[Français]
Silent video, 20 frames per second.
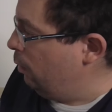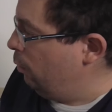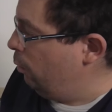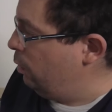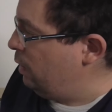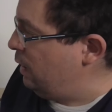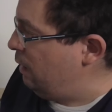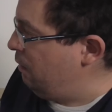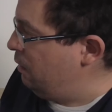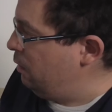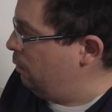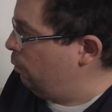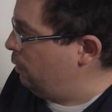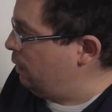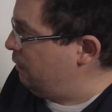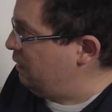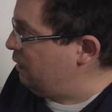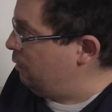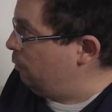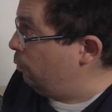où il, y en avait,
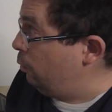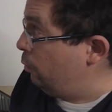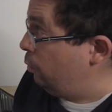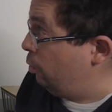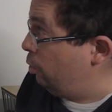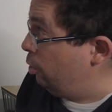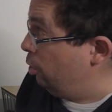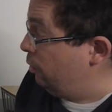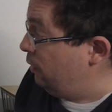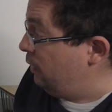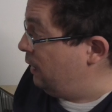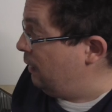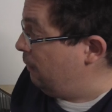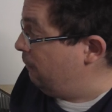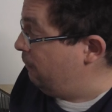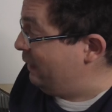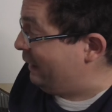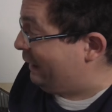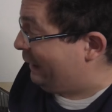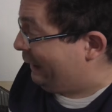où il y en
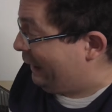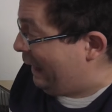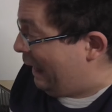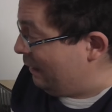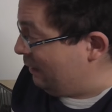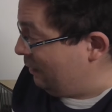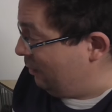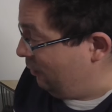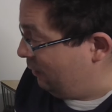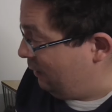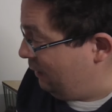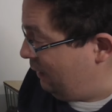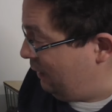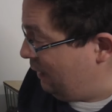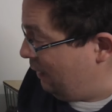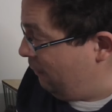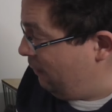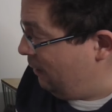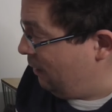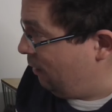avait quatre
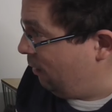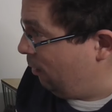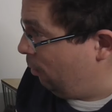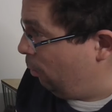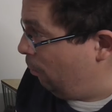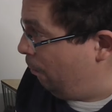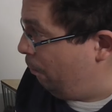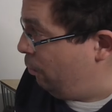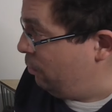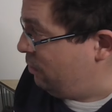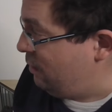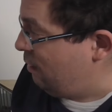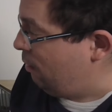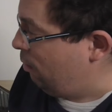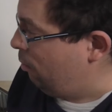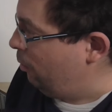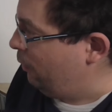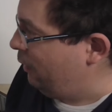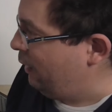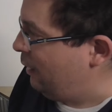qui avaient ce petit
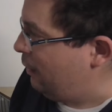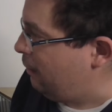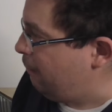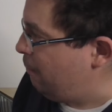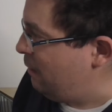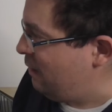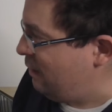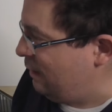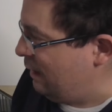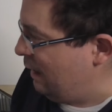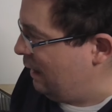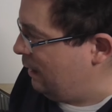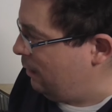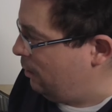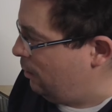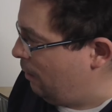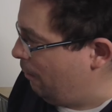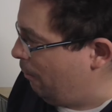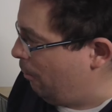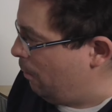secret spécial
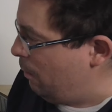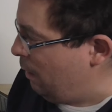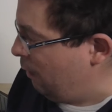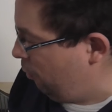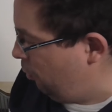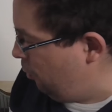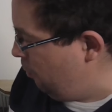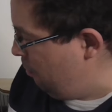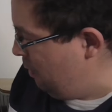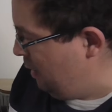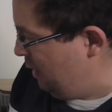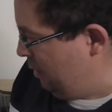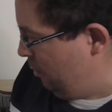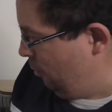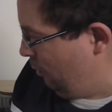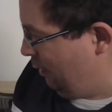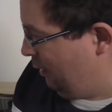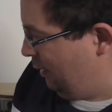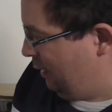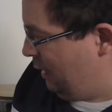de la première semaine,
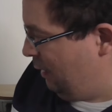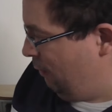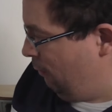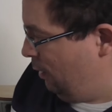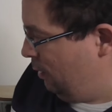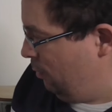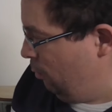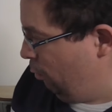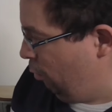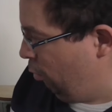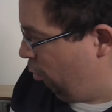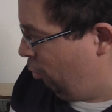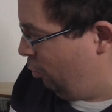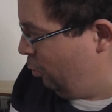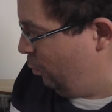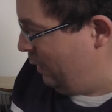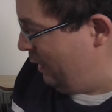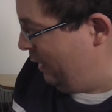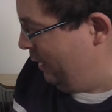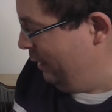donc il y avait donc
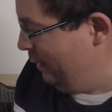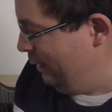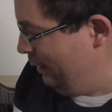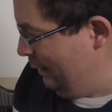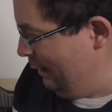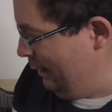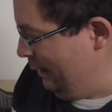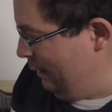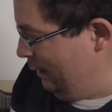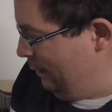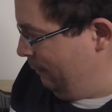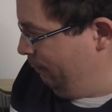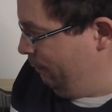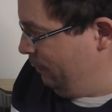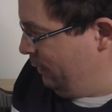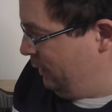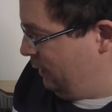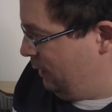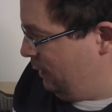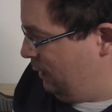Zoé,
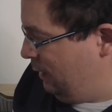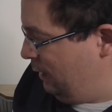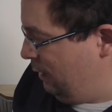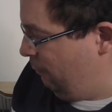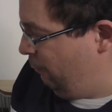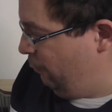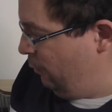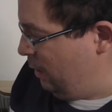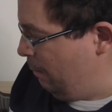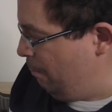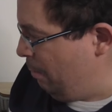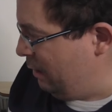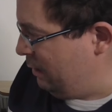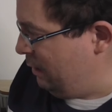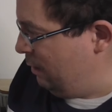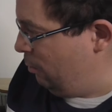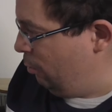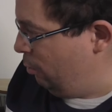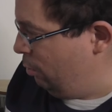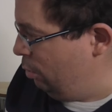qui faisait
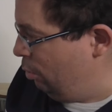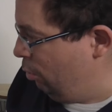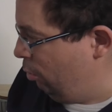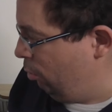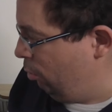partie de, de,